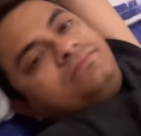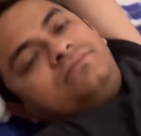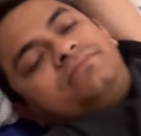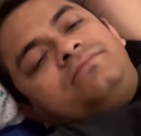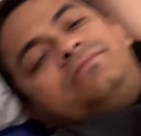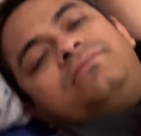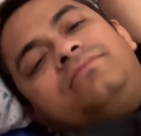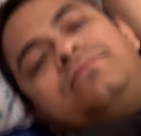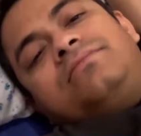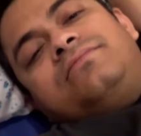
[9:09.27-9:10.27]
তুমি কি আর কিছু
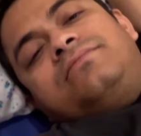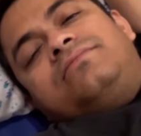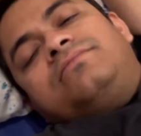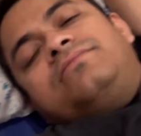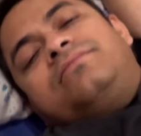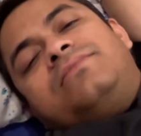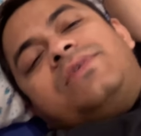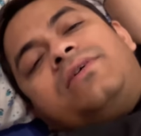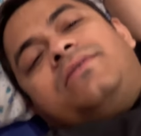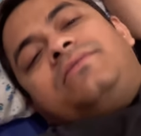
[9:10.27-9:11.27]
খেতে চাও
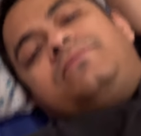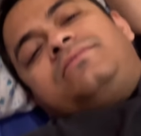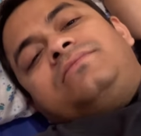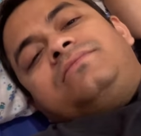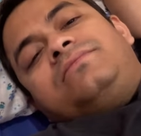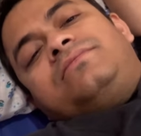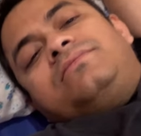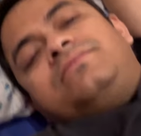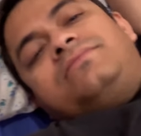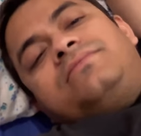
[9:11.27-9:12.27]
না
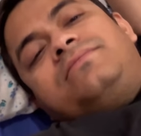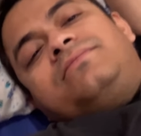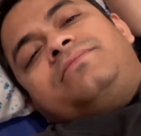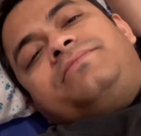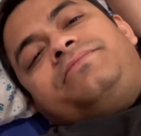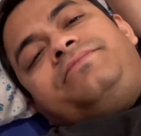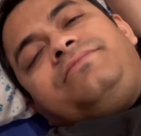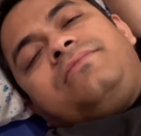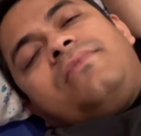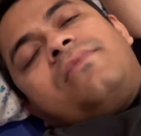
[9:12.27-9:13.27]
আমি কি কিছু খাওয়াবো
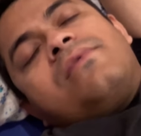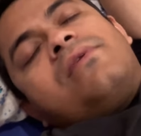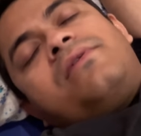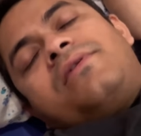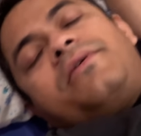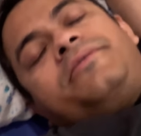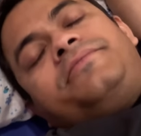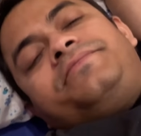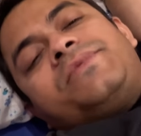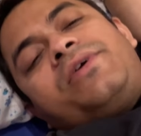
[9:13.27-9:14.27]
তোমাকে না
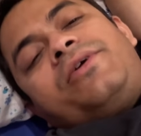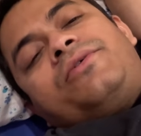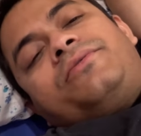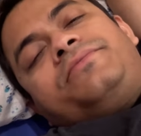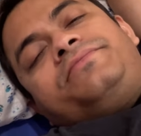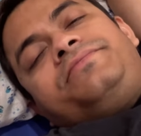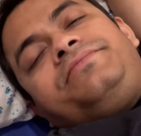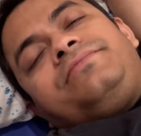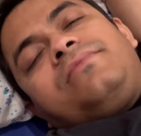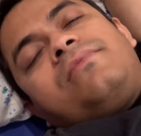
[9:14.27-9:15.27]
বিরিয়ানি
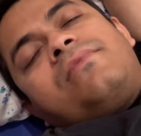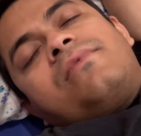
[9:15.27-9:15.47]
কবিরাজি